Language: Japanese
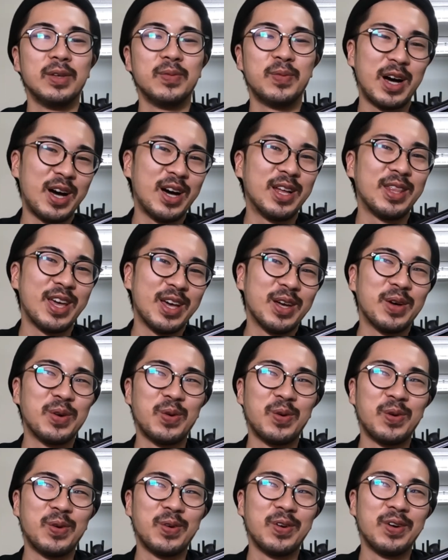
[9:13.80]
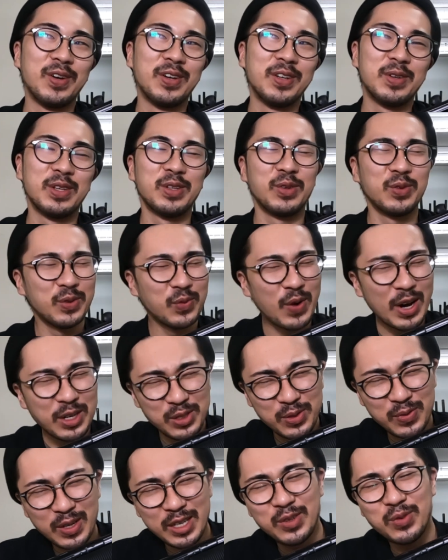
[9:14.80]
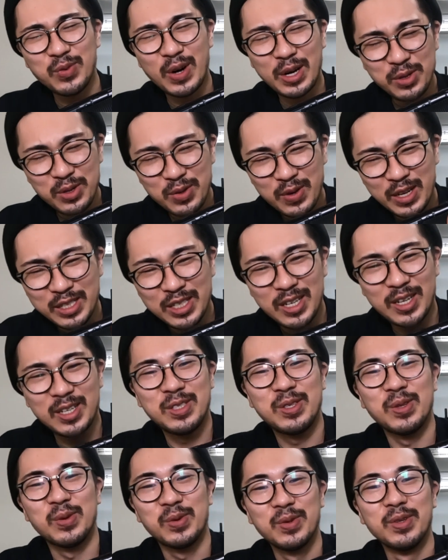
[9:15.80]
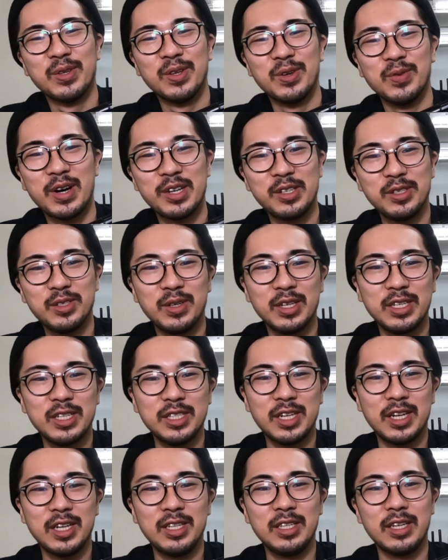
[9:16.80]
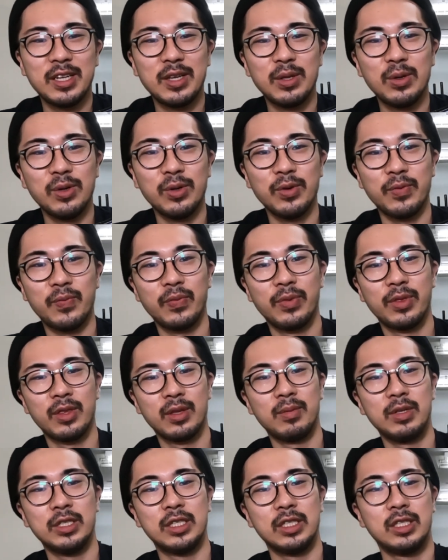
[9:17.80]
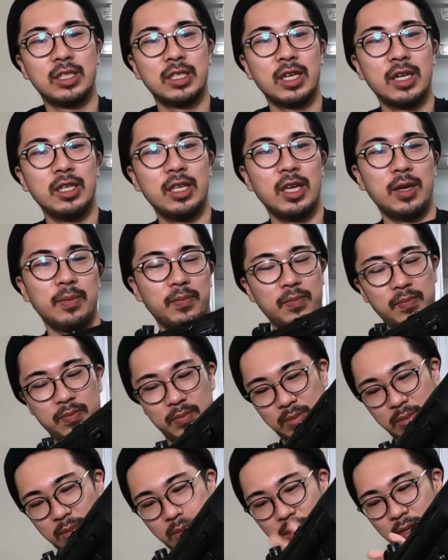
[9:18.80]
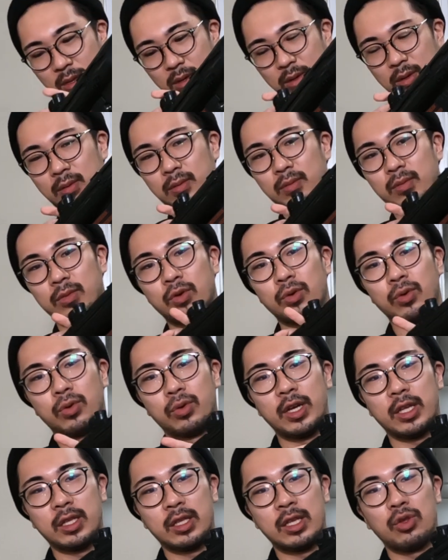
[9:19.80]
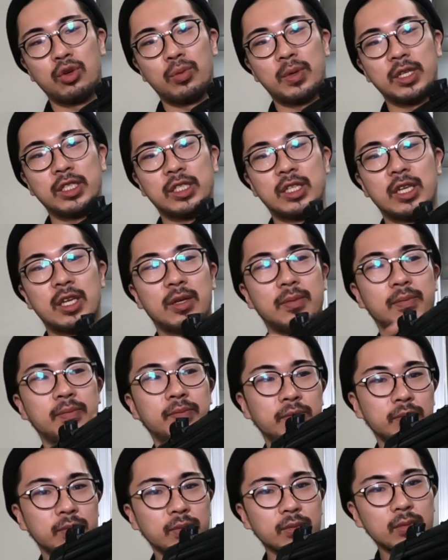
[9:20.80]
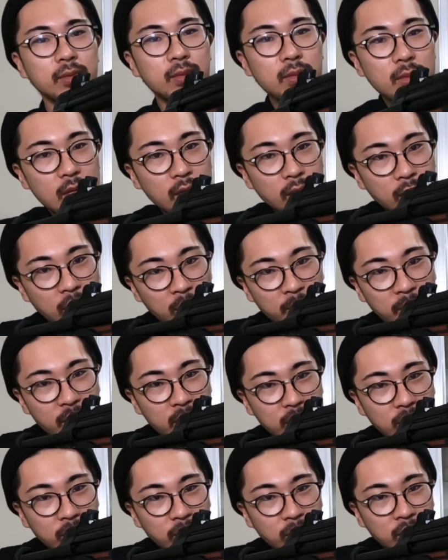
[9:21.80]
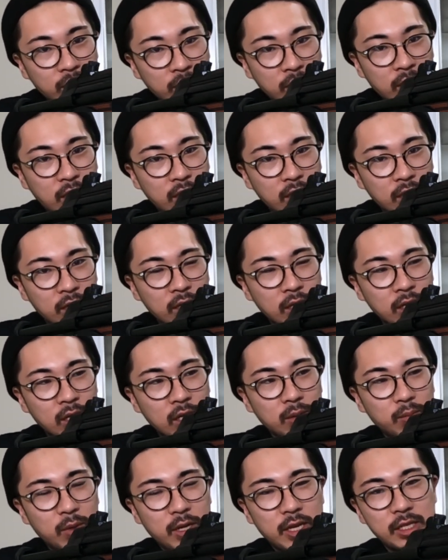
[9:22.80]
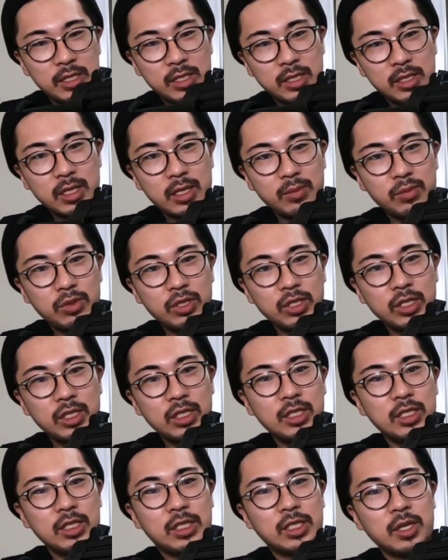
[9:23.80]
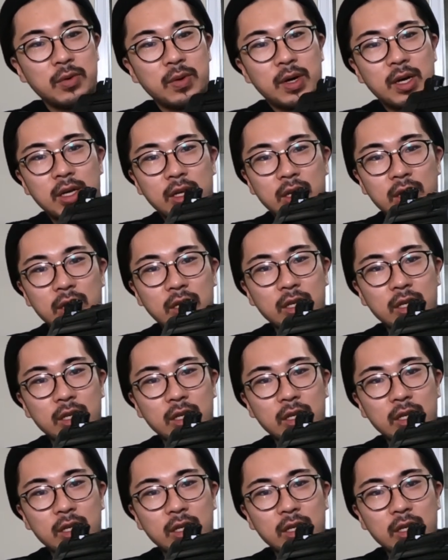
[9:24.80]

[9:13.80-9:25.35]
まあね悪いわけ悪いわけじゃないですよ悪いわけじゃないんだけど、まあ、実際にこうやって伸ばして構えた時に、まあ、SMG にしては